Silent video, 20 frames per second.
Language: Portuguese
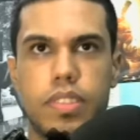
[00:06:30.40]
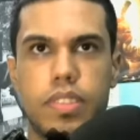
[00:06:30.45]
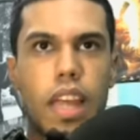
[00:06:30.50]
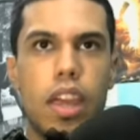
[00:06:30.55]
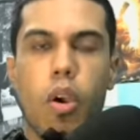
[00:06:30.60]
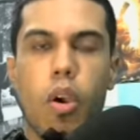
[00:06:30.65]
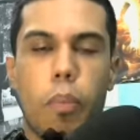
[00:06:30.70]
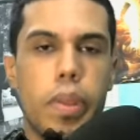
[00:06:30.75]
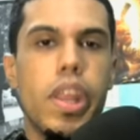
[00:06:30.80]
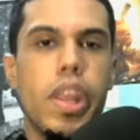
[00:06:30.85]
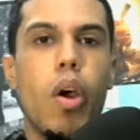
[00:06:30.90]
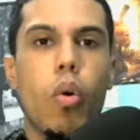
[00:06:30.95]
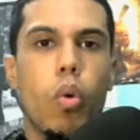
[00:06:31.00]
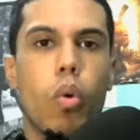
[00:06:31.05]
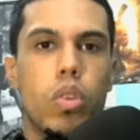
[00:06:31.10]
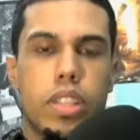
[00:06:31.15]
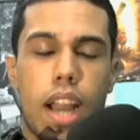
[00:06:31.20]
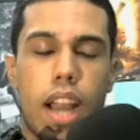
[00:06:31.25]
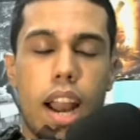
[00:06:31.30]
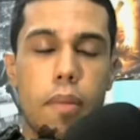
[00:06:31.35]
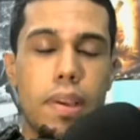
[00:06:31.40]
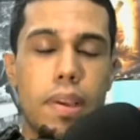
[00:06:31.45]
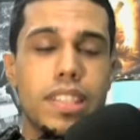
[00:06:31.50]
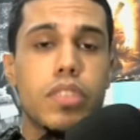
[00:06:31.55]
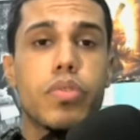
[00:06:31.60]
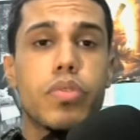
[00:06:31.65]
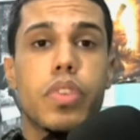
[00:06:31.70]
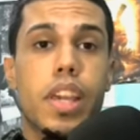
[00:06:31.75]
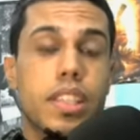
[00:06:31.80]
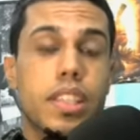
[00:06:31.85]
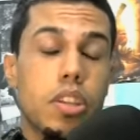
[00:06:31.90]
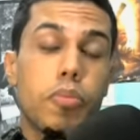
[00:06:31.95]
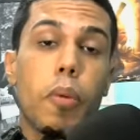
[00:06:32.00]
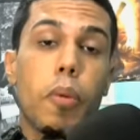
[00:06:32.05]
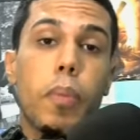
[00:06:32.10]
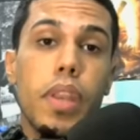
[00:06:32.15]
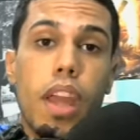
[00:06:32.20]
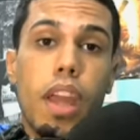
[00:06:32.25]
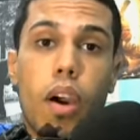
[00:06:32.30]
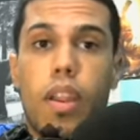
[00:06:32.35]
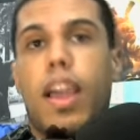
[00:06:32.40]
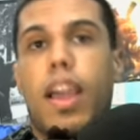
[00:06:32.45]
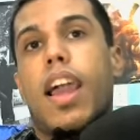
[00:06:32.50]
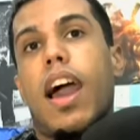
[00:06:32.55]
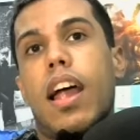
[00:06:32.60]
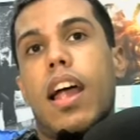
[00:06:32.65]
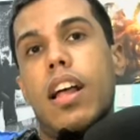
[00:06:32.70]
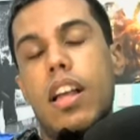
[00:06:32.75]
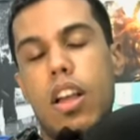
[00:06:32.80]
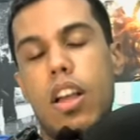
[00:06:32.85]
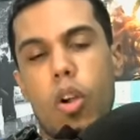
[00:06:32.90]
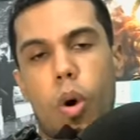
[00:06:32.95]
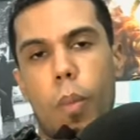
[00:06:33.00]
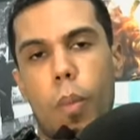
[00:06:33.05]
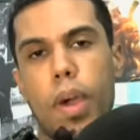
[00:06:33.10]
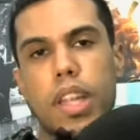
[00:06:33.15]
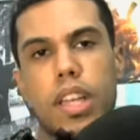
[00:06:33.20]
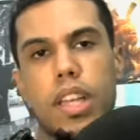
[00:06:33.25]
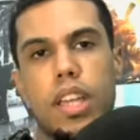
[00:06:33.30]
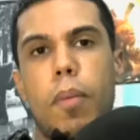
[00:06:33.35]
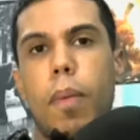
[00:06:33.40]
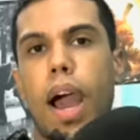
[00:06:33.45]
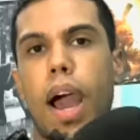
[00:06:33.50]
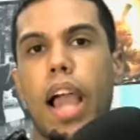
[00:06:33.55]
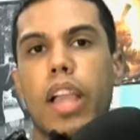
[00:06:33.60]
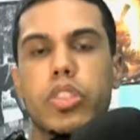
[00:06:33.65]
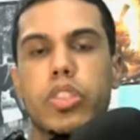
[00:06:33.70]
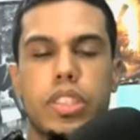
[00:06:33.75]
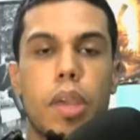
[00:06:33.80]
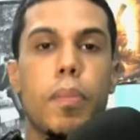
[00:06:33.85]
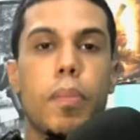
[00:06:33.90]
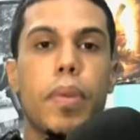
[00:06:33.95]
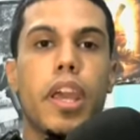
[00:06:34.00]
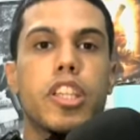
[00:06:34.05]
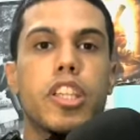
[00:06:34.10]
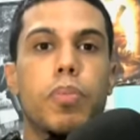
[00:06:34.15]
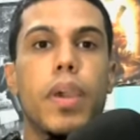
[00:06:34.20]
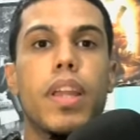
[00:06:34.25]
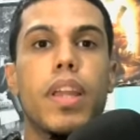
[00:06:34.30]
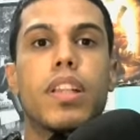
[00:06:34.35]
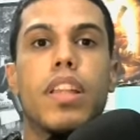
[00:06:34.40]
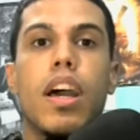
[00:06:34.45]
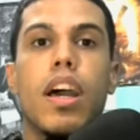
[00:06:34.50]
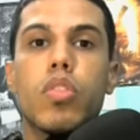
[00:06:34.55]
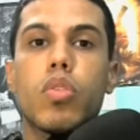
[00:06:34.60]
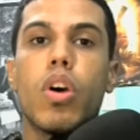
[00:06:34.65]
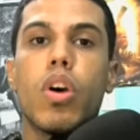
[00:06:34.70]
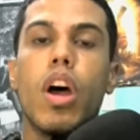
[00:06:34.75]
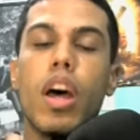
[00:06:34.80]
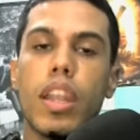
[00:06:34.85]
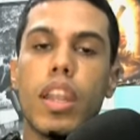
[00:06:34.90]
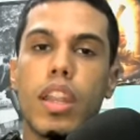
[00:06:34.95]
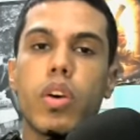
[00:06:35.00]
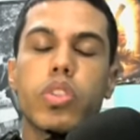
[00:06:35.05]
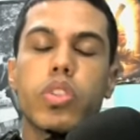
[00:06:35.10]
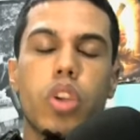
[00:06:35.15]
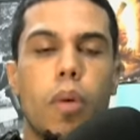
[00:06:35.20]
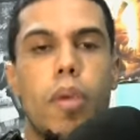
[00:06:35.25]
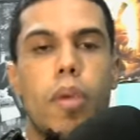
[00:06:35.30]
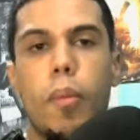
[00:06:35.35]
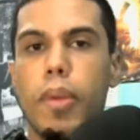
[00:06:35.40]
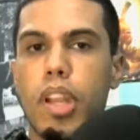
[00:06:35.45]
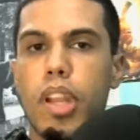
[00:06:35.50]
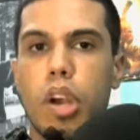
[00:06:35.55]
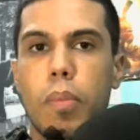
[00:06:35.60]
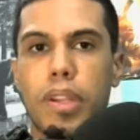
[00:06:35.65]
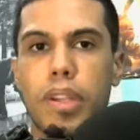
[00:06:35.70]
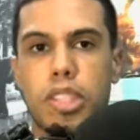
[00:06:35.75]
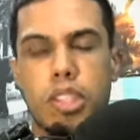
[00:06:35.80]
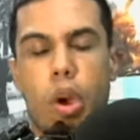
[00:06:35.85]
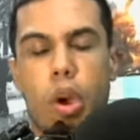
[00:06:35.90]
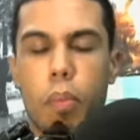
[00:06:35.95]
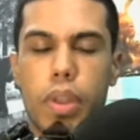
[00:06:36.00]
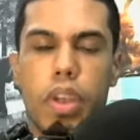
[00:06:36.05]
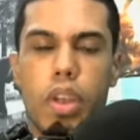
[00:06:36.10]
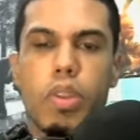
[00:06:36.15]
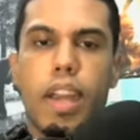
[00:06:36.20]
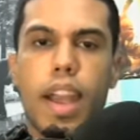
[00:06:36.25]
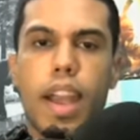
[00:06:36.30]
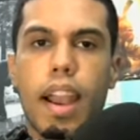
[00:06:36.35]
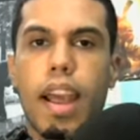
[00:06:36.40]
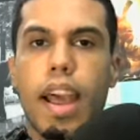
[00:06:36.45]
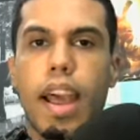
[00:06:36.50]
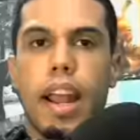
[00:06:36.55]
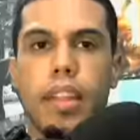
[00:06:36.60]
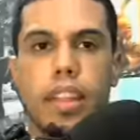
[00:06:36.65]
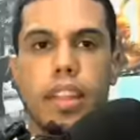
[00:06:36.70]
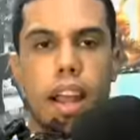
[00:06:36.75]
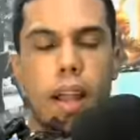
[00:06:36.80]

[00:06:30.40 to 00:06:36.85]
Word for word: tem opinião contrária, mas enfim, essa é a minha opinião, né, cara? Comenta aqui embaixo, sempre respeitando não só a minha opinião, mas a opinião da galera,